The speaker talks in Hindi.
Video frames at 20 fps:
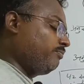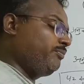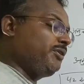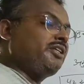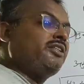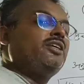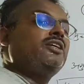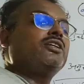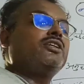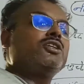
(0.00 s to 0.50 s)

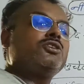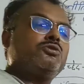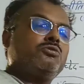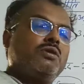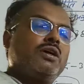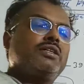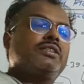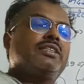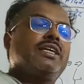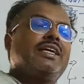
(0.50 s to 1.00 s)
विधि की
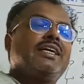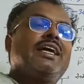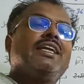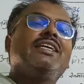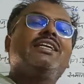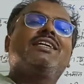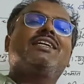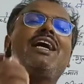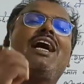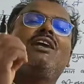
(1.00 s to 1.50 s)
सुरक्षा
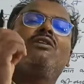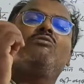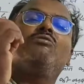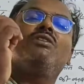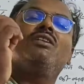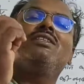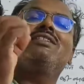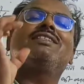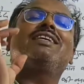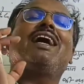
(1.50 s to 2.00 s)
यानी
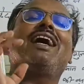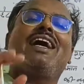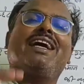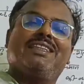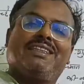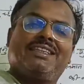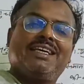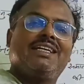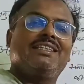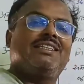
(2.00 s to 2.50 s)
कानूनी
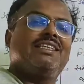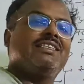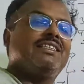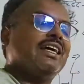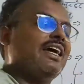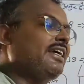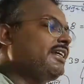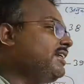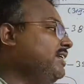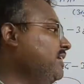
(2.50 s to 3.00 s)
सहायता दी
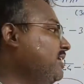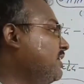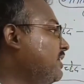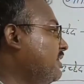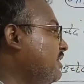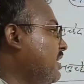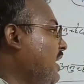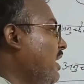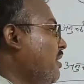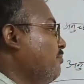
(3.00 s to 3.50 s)
जाएगी
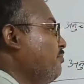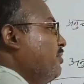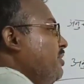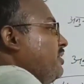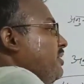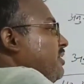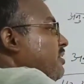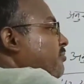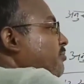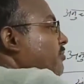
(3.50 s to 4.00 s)
यहाँ
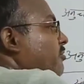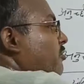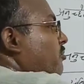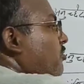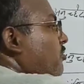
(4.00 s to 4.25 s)
विधि